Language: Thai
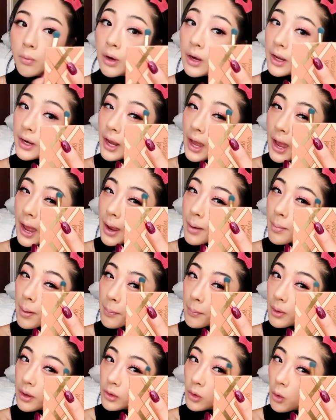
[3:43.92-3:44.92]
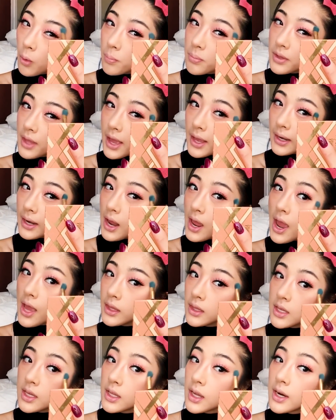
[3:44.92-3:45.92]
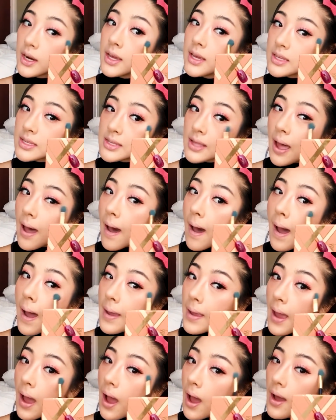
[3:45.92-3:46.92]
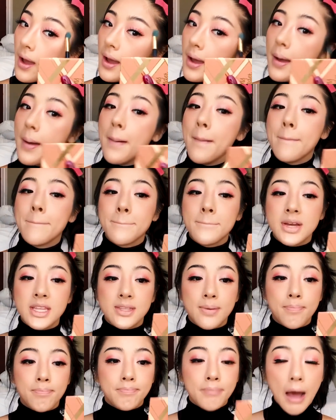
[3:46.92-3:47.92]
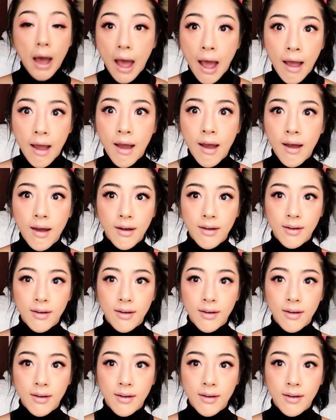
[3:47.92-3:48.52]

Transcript: เวลาถ่ายแบบกระทบแสงแดดที่ทะเลทรายอ่ะมันจะปัง